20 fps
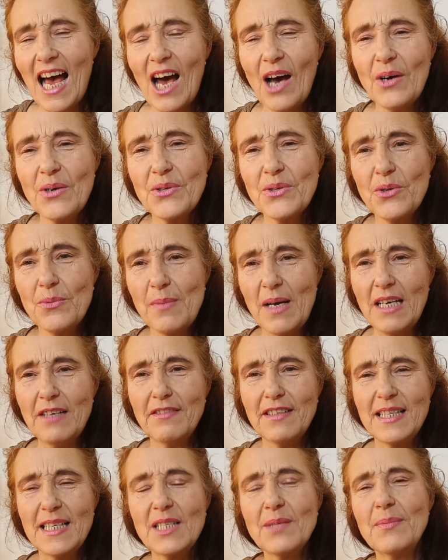Auch so
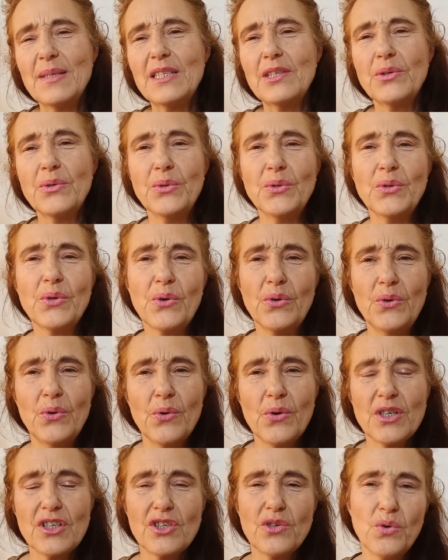machen wir das mit der
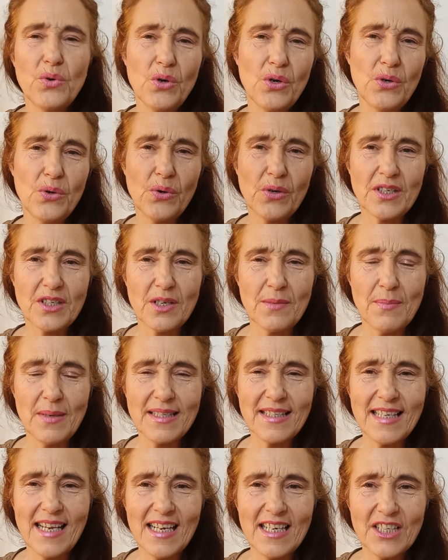gynäkologischen, urologischen
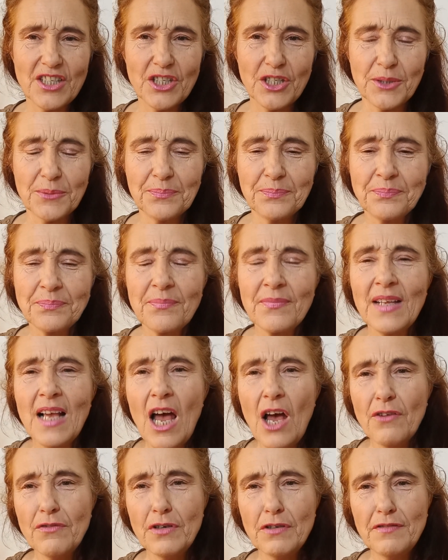Massage,
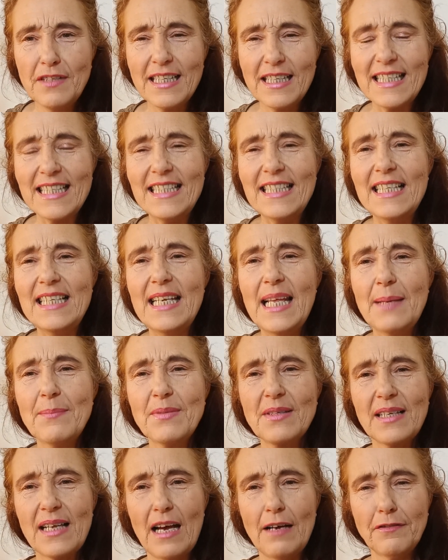wo wirklich die
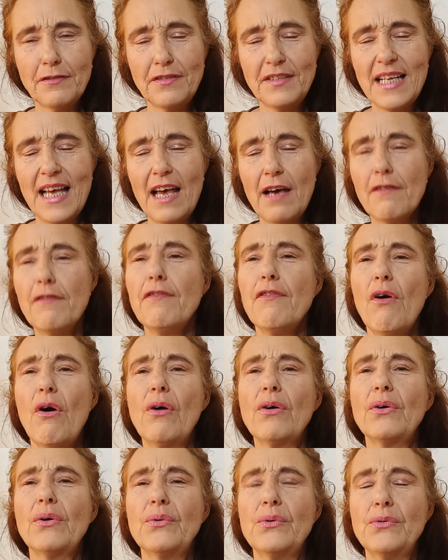Lebenskraft wieder
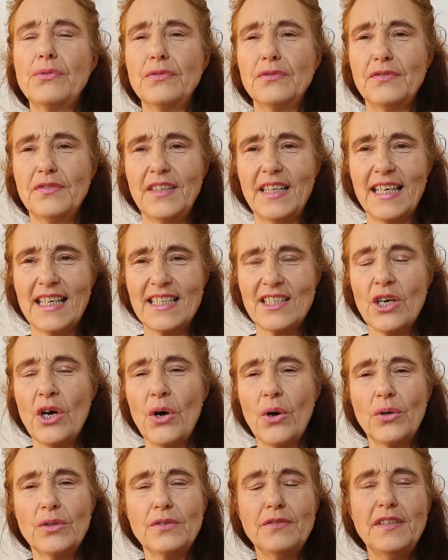hervorgerufen wird
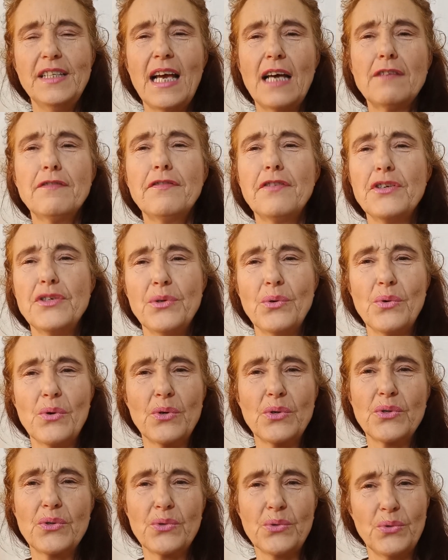und wie ein
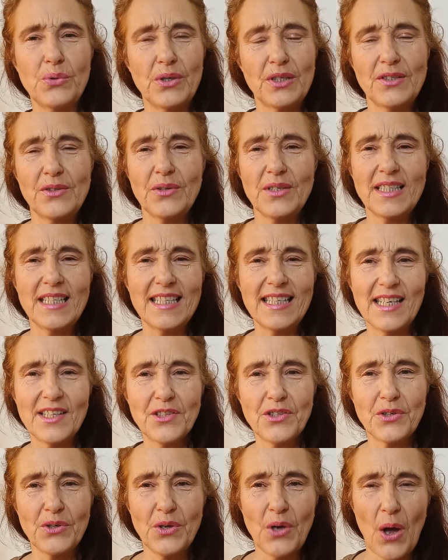Verjüngungskur durch den
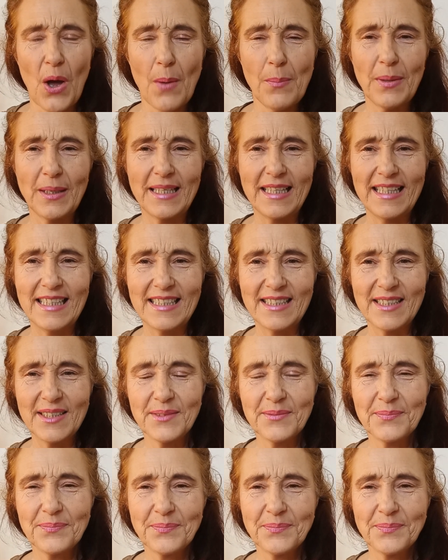ganzen Körper geht.